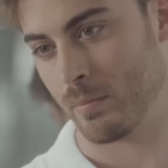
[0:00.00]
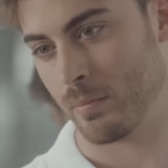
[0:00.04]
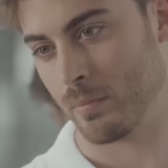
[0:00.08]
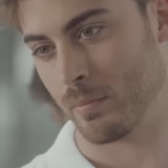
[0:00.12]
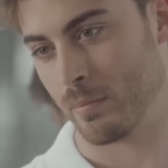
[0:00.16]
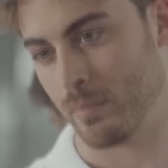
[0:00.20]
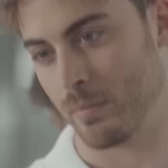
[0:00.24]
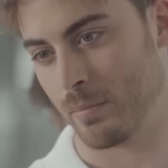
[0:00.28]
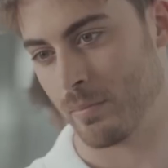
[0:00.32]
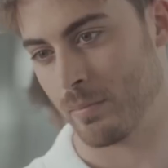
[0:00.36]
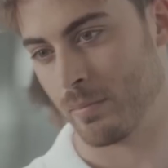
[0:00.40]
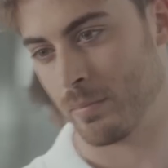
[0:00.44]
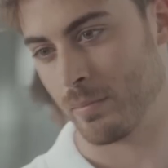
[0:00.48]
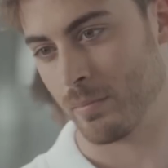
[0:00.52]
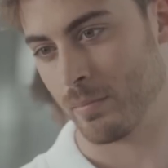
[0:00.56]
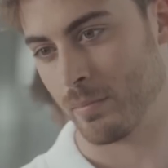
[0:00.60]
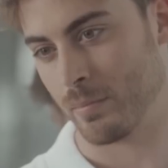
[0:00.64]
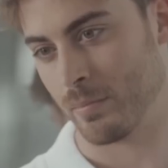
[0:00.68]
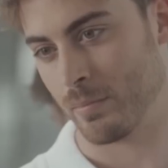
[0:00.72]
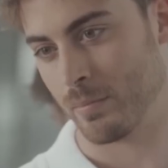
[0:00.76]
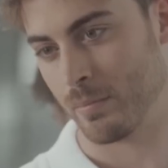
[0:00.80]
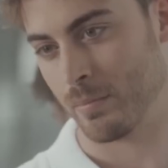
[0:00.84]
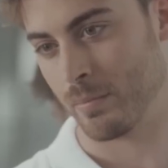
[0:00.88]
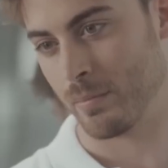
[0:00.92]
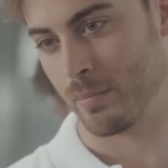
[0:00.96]
está
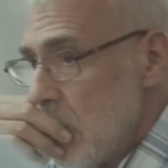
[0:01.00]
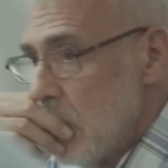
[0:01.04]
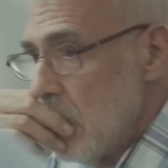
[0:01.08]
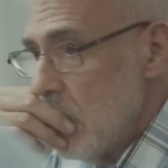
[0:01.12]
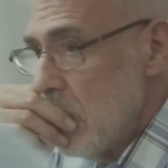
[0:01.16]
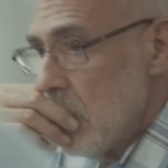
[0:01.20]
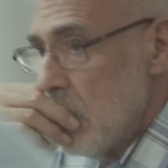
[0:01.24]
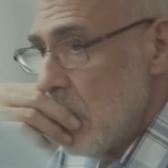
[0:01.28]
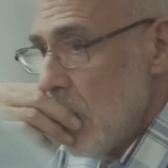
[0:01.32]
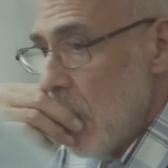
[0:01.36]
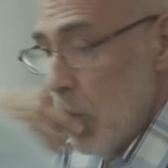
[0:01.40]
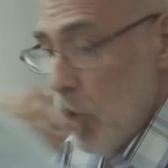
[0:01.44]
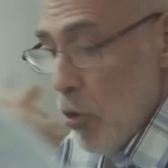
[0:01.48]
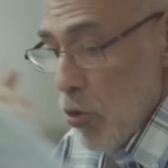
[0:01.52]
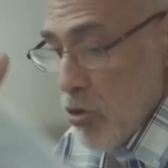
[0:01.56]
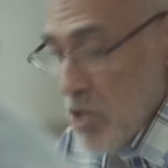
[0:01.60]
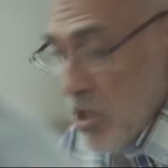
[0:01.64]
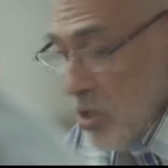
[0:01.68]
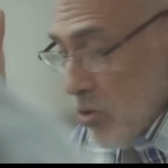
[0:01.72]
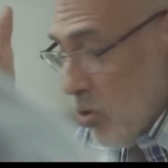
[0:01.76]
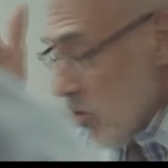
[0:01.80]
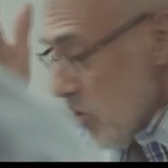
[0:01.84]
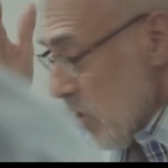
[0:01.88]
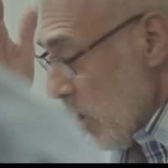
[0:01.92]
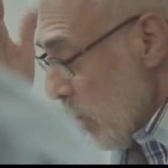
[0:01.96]
todo lleno de
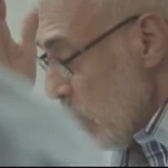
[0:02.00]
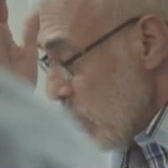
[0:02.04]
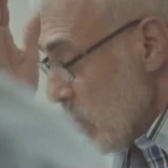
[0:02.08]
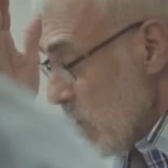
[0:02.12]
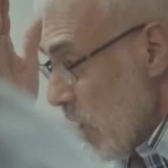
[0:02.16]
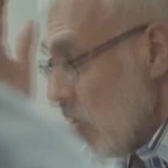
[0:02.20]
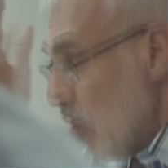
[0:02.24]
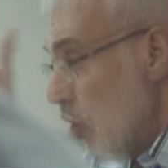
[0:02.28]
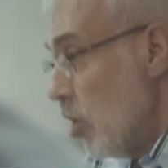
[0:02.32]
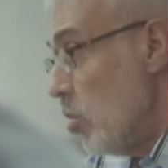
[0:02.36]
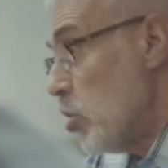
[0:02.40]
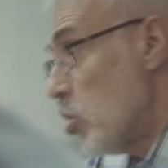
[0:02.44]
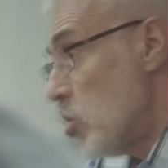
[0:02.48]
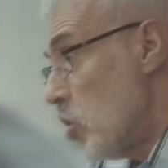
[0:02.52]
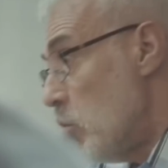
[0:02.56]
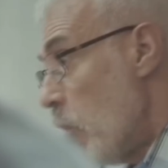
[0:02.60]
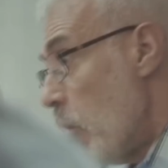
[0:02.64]
negros, lleno de